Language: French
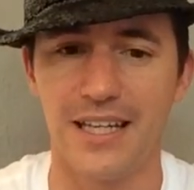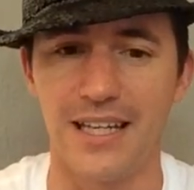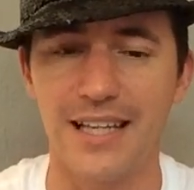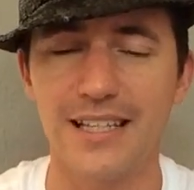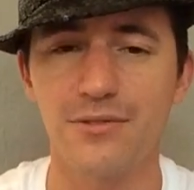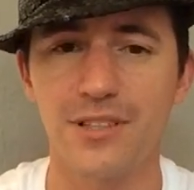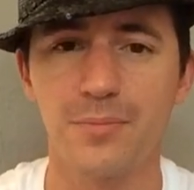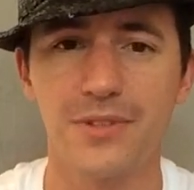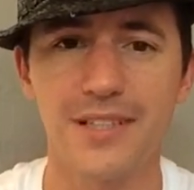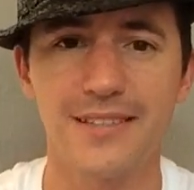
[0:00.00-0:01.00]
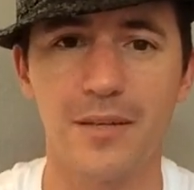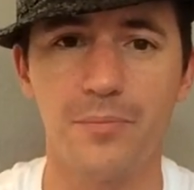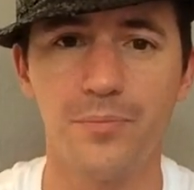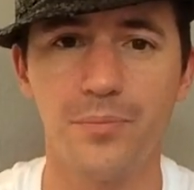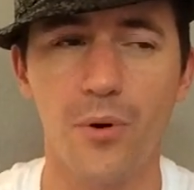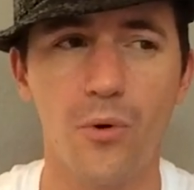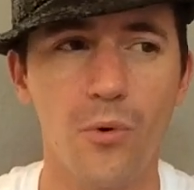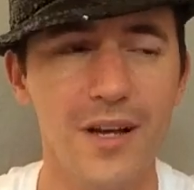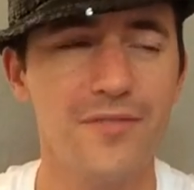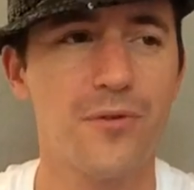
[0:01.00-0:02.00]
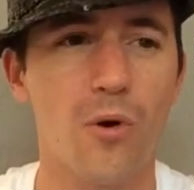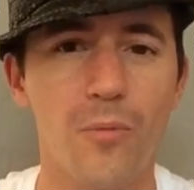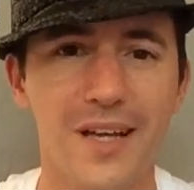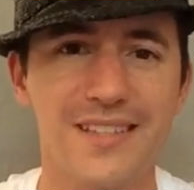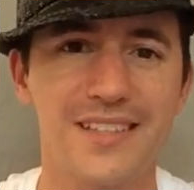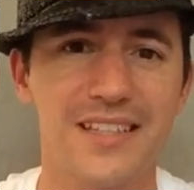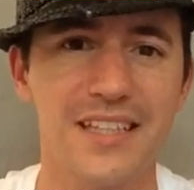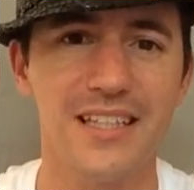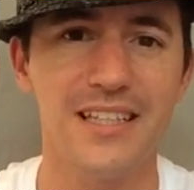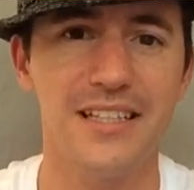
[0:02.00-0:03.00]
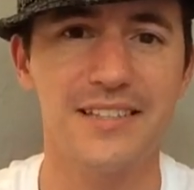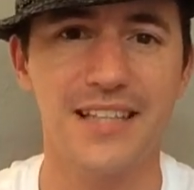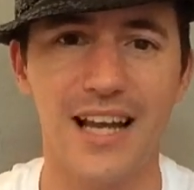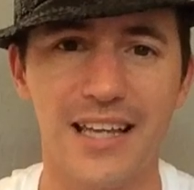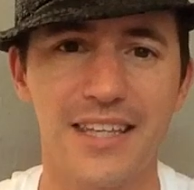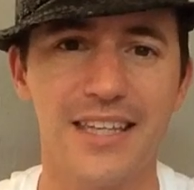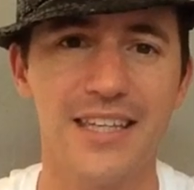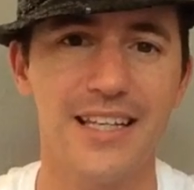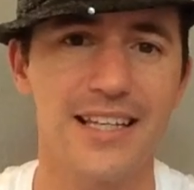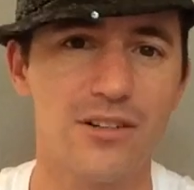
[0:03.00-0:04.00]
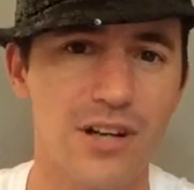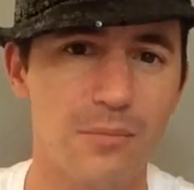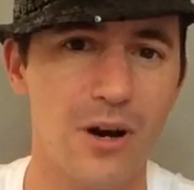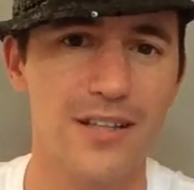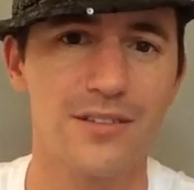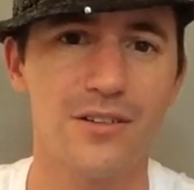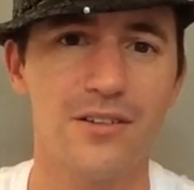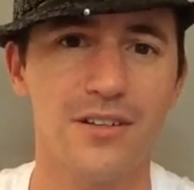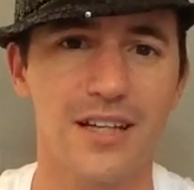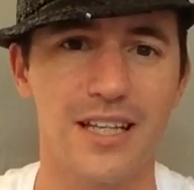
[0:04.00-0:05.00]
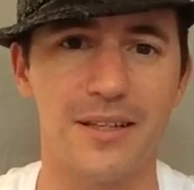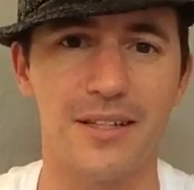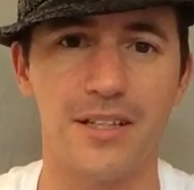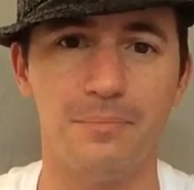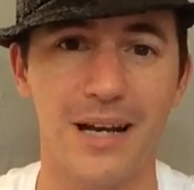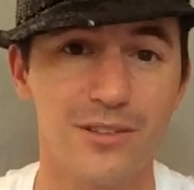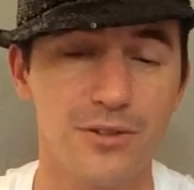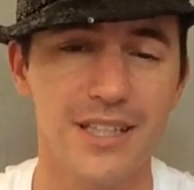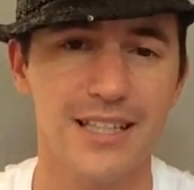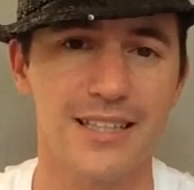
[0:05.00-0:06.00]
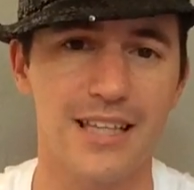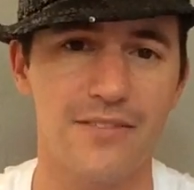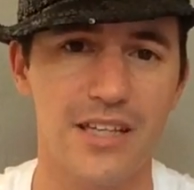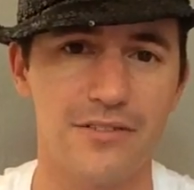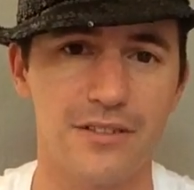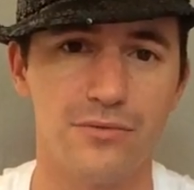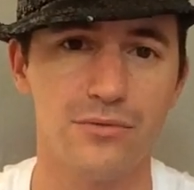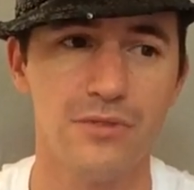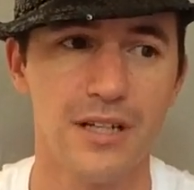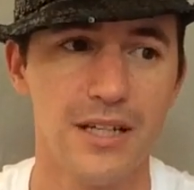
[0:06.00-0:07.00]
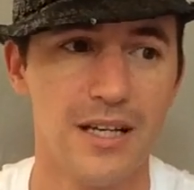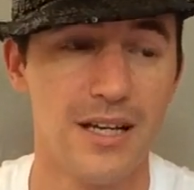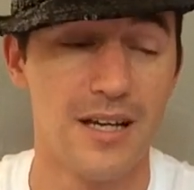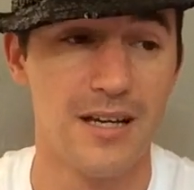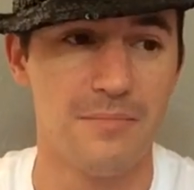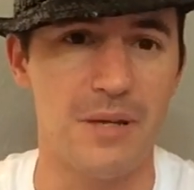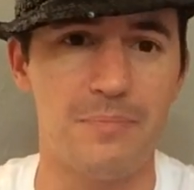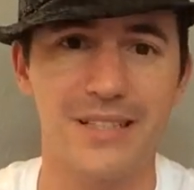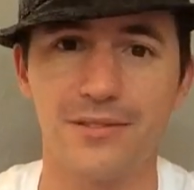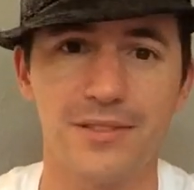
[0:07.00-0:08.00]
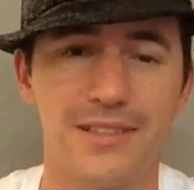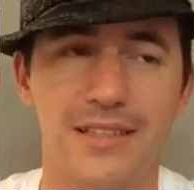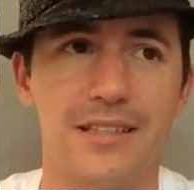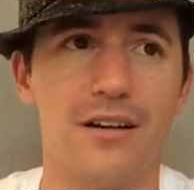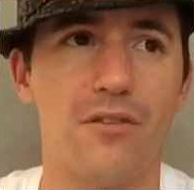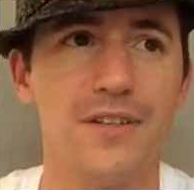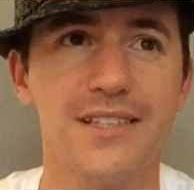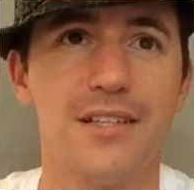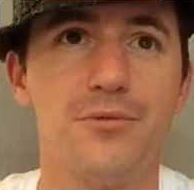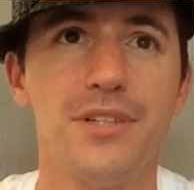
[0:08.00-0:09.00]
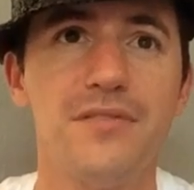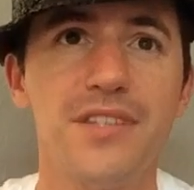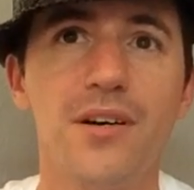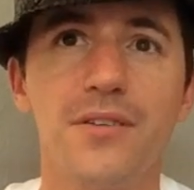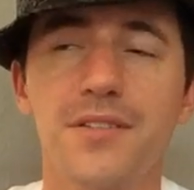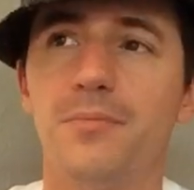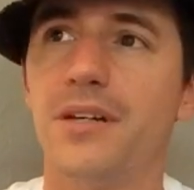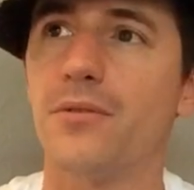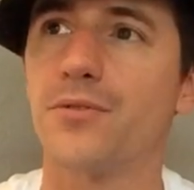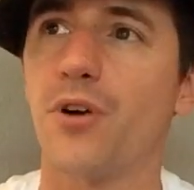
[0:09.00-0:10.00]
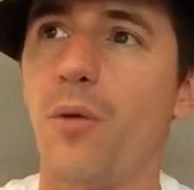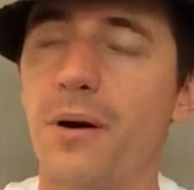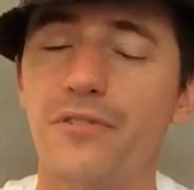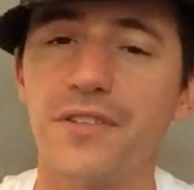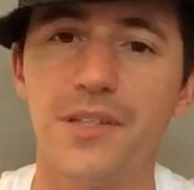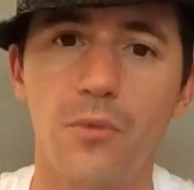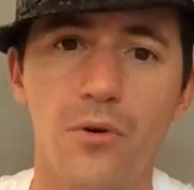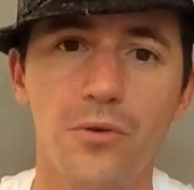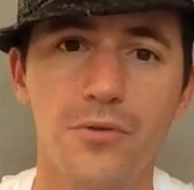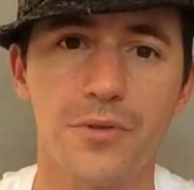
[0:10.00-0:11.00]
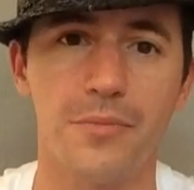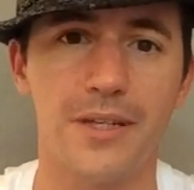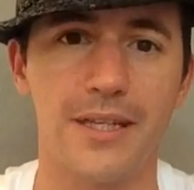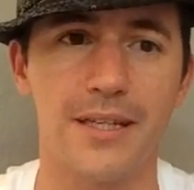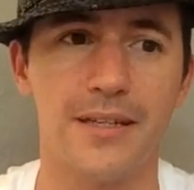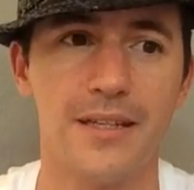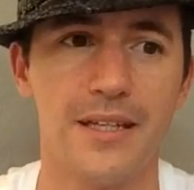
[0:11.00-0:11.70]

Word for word: Et la question à se poser, c'est pourquoi il faut remercier les salariés, les collaborateurs et les partenaires qui travaillent avec vous Mais parce que c'est, en fait, c'est une évidence, mais on ne s'en rend pas forcément compte. Mais